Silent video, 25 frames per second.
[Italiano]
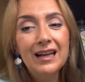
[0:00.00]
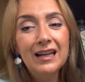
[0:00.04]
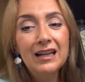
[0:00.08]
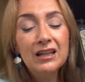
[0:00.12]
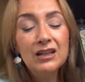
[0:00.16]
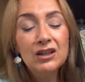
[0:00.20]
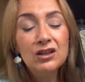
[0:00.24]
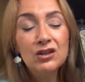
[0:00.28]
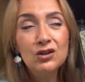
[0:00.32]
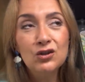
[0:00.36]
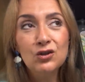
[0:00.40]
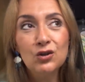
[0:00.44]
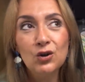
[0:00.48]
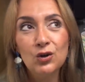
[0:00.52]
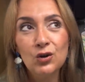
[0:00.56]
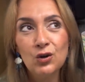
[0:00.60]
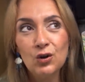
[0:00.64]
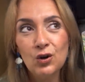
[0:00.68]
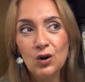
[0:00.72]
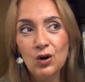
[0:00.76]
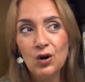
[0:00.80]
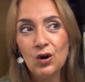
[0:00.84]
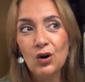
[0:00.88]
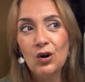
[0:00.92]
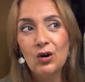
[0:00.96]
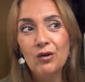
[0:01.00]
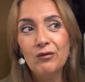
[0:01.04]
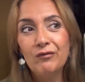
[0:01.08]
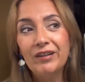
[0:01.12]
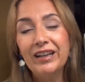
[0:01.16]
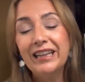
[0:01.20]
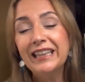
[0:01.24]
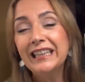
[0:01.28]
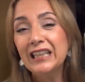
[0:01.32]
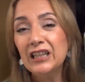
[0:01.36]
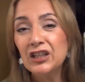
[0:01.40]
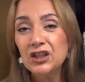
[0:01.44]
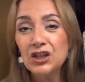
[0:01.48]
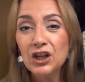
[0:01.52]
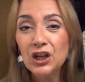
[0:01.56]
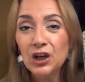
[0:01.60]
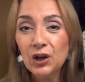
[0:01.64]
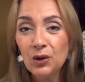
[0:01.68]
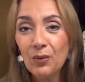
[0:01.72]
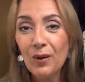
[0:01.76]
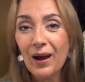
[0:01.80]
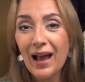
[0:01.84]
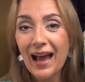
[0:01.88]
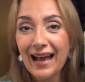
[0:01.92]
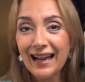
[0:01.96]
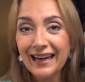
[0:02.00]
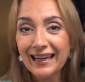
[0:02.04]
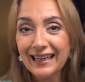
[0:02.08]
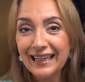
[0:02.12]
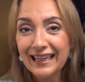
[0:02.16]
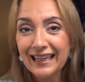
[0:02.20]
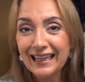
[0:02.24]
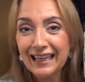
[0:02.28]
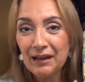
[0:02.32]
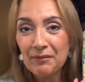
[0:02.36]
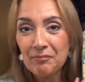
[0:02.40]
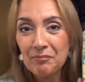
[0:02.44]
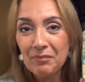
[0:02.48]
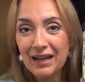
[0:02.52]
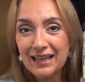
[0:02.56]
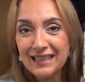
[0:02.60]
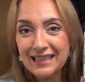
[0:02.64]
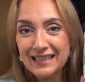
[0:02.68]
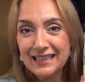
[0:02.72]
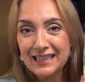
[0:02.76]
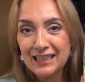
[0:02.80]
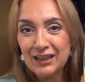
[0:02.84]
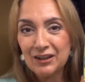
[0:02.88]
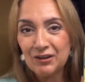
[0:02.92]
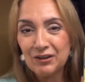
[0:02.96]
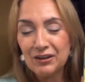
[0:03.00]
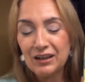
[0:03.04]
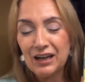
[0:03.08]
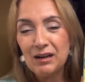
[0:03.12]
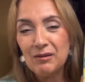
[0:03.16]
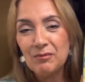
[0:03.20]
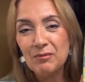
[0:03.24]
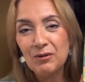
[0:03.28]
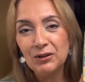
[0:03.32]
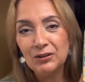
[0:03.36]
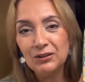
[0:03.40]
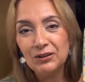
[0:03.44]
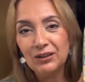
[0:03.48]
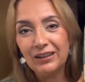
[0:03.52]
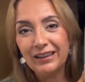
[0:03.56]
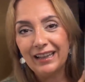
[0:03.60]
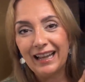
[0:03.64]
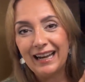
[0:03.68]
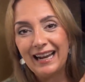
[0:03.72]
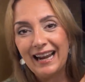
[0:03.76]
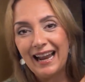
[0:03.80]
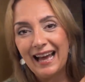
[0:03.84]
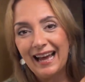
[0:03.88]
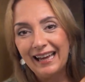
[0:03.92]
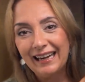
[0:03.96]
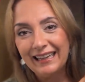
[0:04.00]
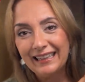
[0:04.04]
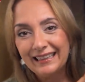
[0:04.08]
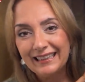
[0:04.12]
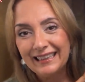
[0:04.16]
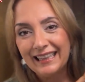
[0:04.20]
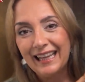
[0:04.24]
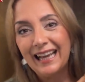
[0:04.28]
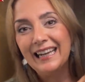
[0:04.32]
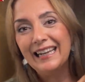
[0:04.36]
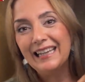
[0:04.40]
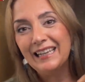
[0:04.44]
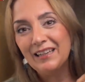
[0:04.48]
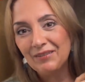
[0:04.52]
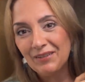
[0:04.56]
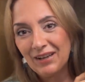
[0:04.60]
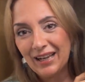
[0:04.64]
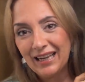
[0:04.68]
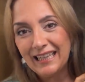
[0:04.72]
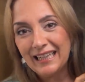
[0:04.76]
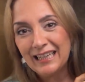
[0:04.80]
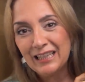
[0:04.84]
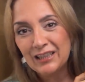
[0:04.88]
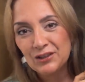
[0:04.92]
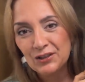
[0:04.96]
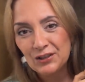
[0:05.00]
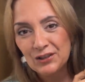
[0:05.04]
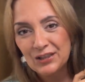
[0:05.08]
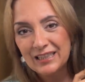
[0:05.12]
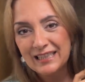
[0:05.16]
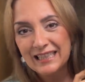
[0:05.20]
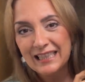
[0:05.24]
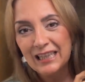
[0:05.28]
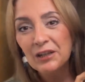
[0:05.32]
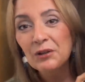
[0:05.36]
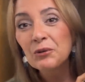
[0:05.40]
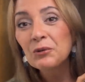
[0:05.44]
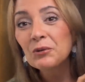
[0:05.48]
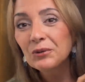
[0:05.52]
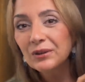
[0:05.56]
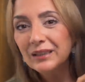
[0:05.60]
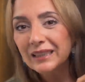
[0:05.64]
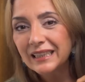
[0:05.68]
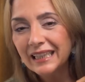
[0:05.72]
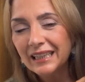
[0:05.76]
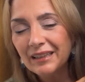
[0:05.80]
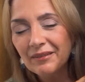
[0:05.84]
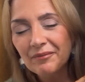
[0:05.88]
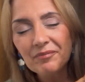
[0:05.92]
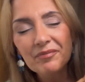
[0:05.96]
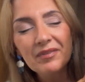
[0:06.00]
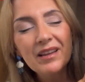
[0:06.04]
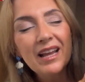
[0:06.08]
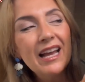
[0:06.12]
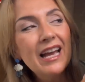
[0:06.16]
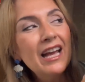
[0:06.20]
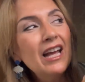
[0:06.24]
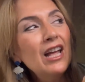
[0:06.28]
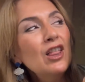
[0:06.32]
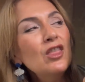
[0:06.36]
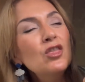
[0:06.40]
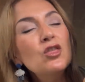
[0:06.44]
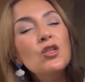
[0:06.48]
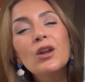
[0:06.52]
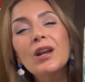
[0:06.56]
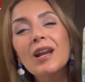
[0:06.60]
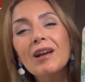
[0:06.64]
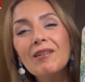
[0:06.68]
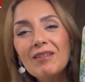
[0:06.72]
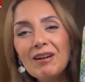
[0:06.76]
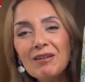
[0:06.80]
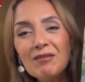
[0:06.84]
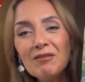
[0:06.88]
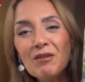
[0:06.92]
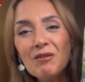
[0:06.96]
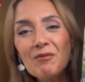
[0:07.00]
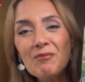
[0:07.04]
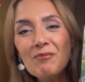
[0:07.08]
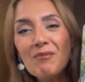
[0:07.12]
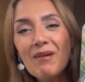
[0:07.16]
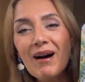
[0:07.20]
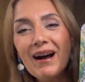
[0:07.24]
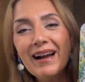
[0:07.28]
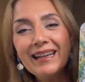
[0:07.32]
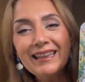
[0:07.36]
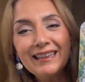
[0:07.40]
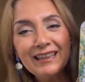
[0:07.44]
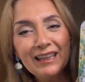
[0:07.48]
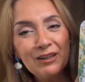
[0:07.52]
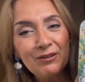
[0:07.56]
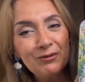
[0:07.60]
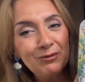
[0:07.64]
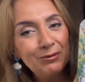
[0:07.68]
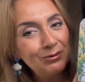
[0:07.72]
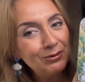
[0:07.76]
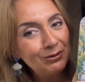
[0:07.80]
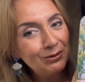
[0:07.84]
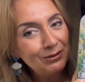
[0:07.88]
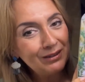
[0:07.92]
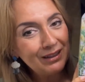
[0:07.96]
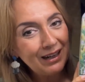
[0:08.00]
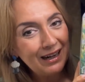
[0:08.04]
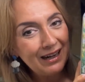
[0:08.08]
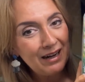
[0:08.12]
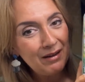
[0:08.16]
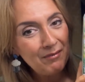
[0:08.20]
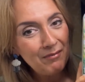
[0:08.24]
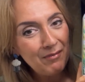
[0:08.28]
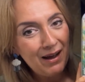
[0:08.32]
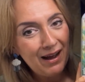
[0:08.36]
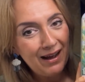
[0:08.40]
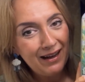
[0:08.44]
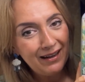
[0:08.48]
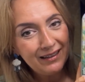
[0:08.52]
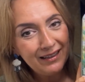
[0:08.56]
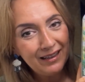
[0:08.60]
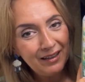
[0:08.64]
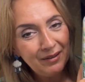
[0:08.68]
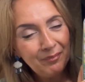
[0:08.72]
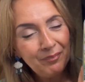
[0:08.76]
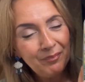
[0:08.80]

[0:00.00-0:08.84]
sono 25 anni che bazzico nel mondo dell'arte a livelli sostenuti, non avevo mai tenuto tra le mani